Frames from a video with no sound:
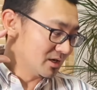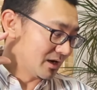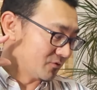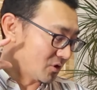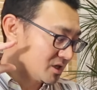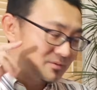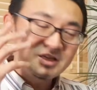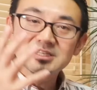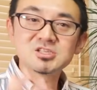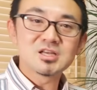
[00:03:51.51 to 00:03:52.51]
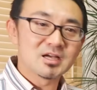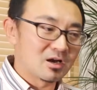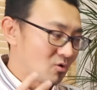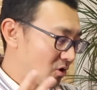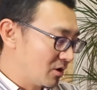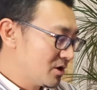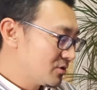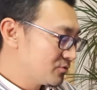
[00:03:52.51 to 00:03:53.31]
あの響き自体がこう